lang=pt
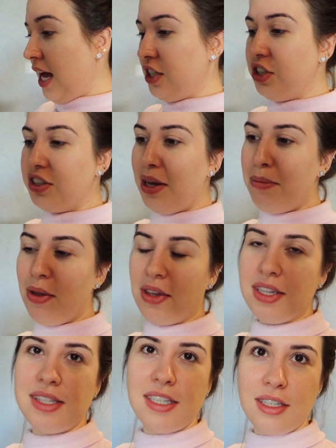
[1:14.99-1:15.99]
A gente tá meio
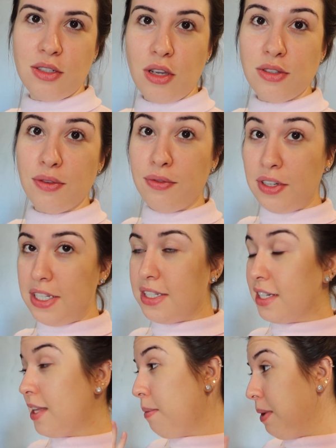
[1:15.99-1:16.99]
que assim, nosso
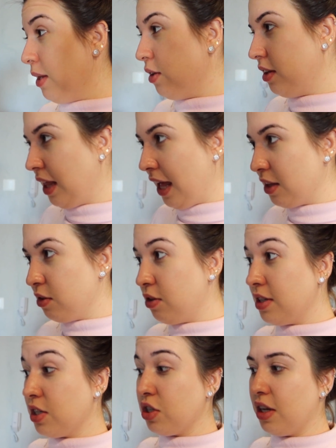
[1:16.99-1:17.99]
freezer tá bem lotado,
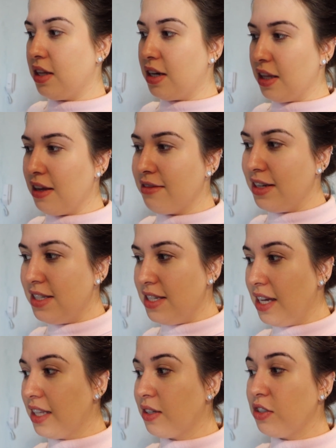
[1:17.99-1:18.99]
nossa geladeira tá
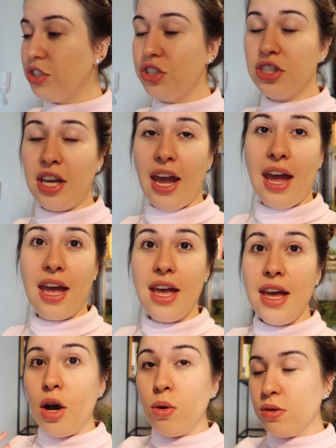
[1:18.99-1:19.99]
vazia. Então a gente quer
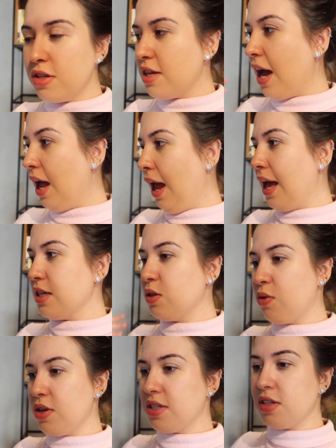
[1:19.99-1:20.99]
usar
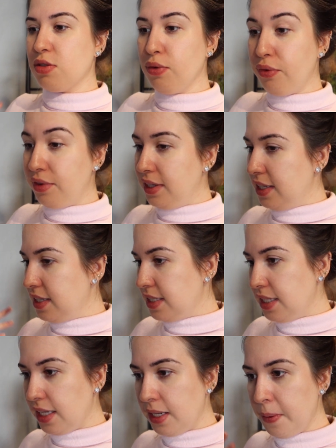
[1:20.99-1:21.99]
as coisas do
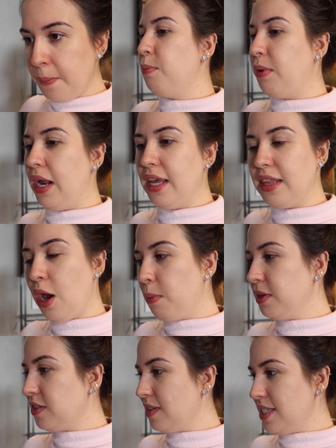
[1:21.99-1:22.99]
freezer pra dar
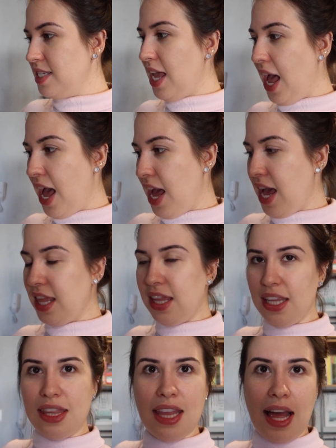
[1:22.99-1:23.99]
uma
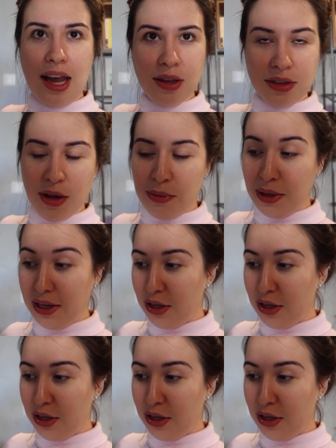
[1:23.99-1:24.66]
esvaziada e tal, dar uma